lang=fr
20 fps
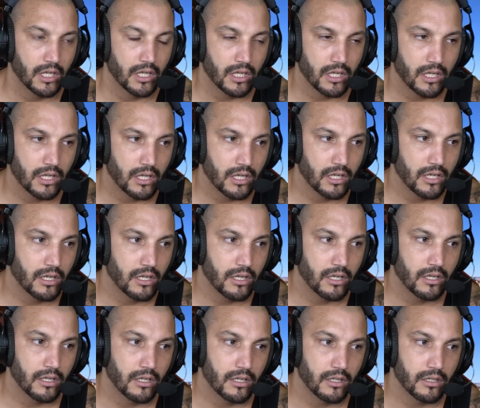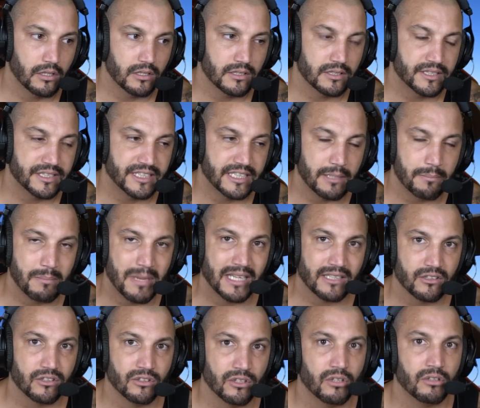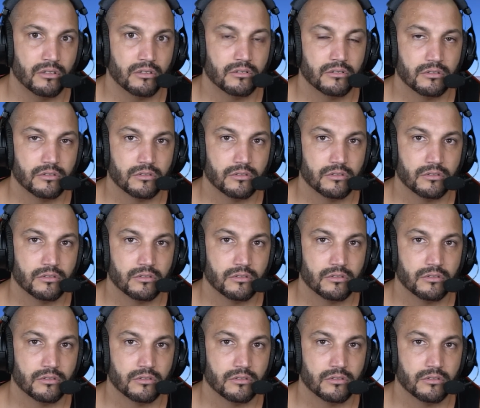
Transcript: euh, c'est maintenant